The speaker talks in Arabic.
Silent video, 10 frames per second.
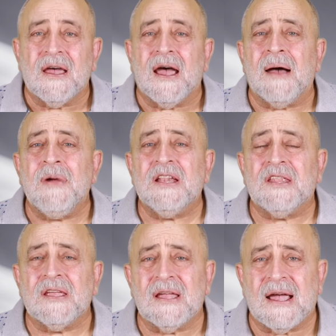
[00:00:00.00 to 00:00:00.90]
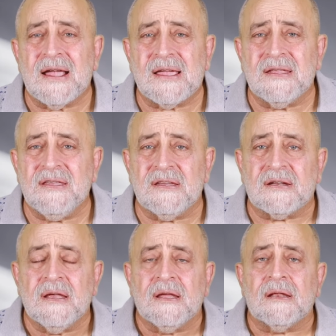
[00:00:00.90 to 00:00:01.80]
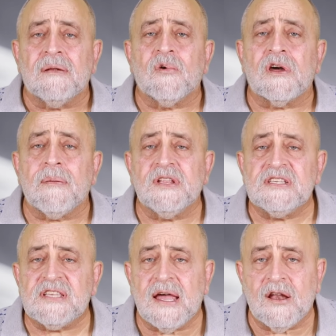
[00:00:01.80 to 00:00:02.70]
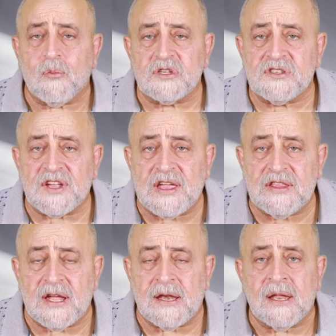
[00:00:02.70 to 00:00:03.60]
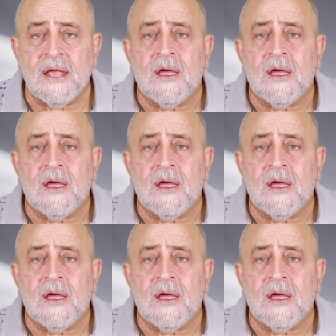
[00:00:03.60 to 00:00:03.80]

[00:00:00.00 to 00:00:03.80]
عملت حاجات كتير المجربة دي سهلة وبسيطة جدا